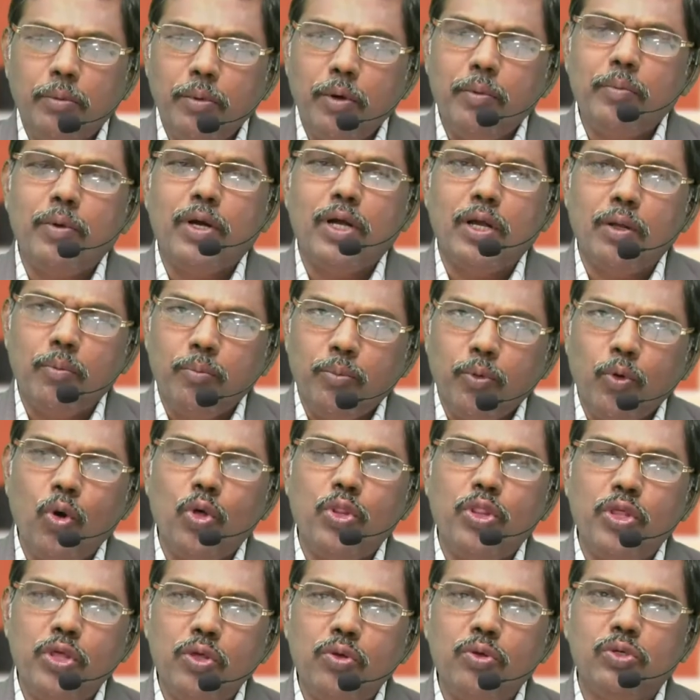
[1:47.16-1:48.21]
ஜெபம் பண்ண
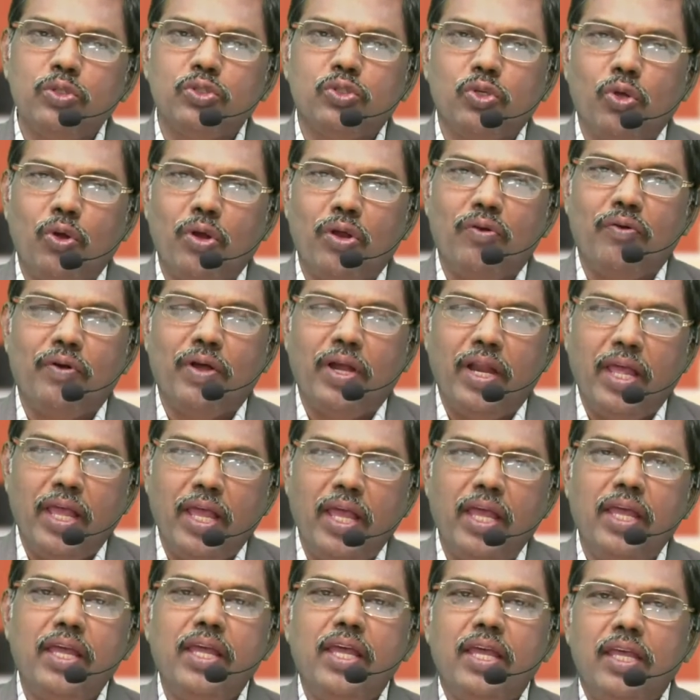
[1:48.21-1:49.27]
போதியும்னு சொன்ன
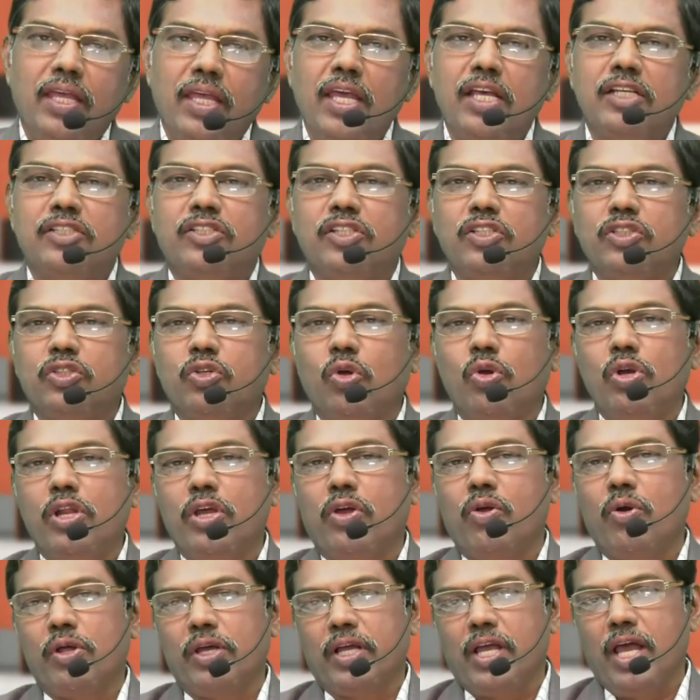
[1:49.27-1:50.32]
உடனே இயேசு
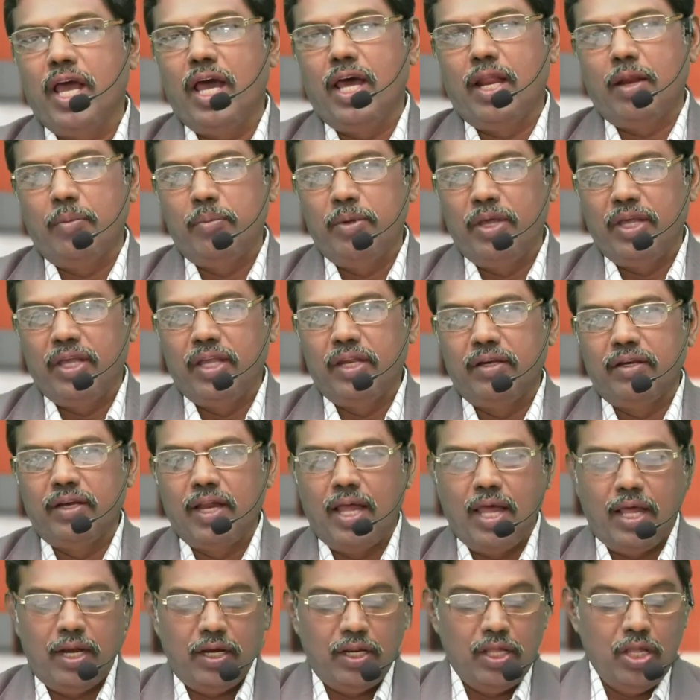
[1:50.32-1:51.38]
சொல்லிக் கொடுக்க
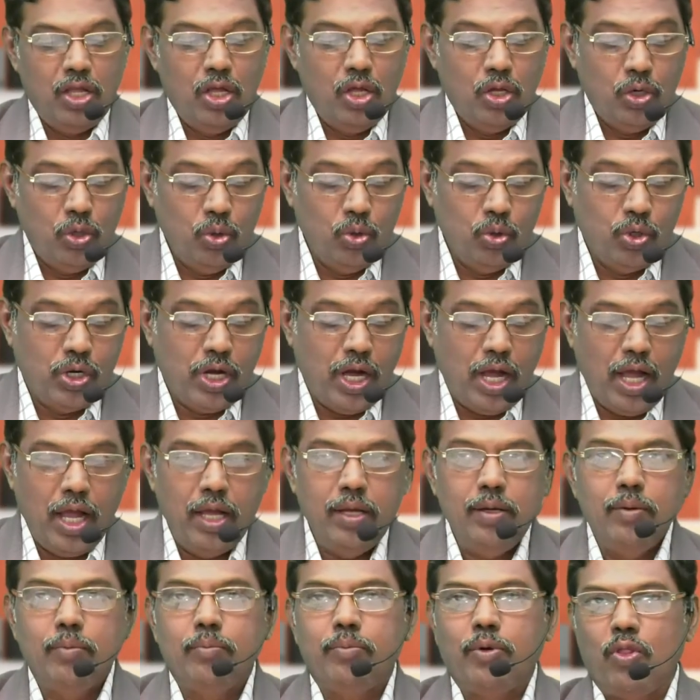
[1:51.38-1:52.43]
ஆரம்பிக்கின்றார் லூகா
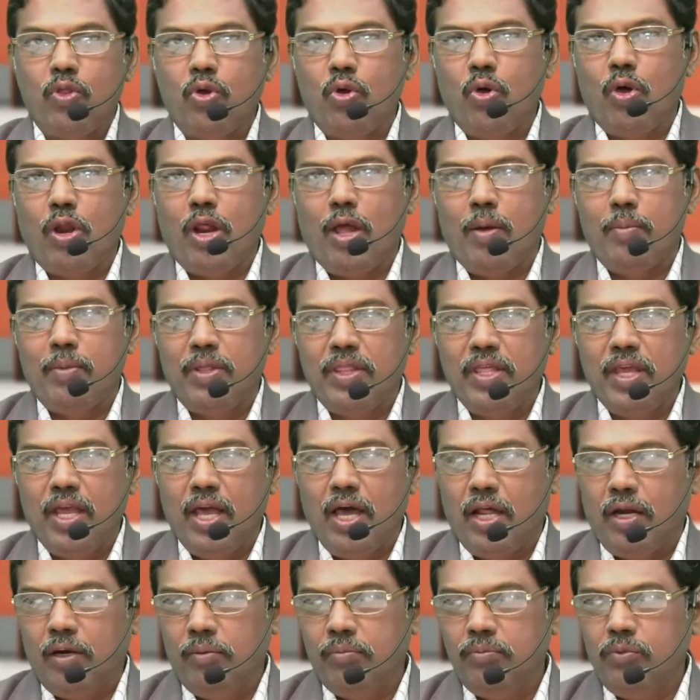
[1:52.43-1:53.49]
பதினோராம்
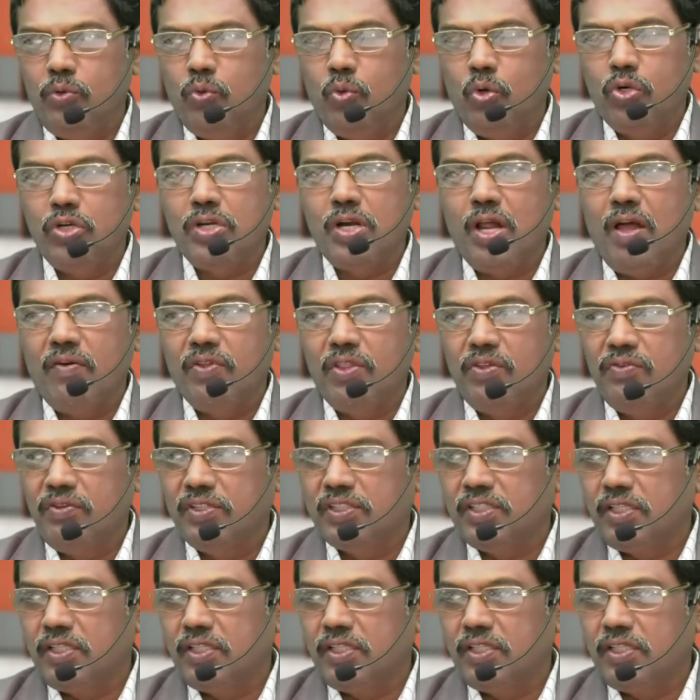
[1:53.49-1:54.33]
அதிகாரம் ஒன்றாவது